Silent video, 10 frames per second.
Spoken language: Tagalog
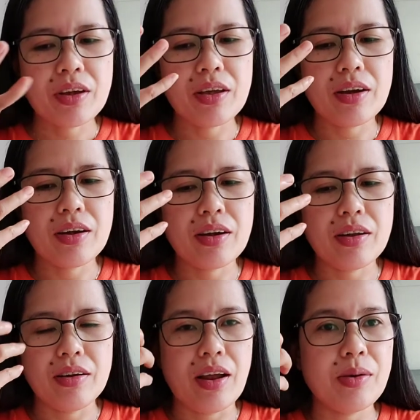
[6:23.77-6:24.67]
Kaya,
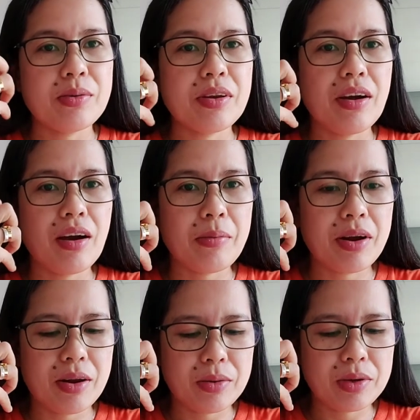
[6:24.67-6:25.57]
lalong
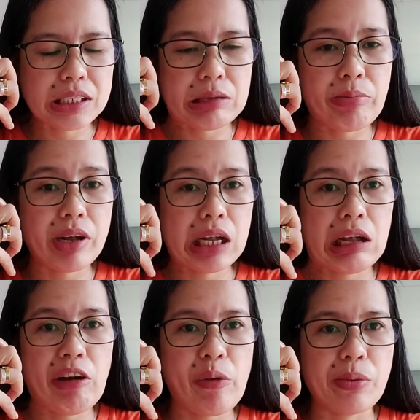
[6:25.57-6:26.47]
kinakabahan ako kasi pagka
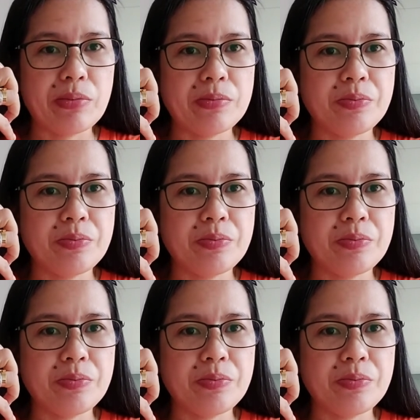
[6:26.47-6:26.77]
ganon,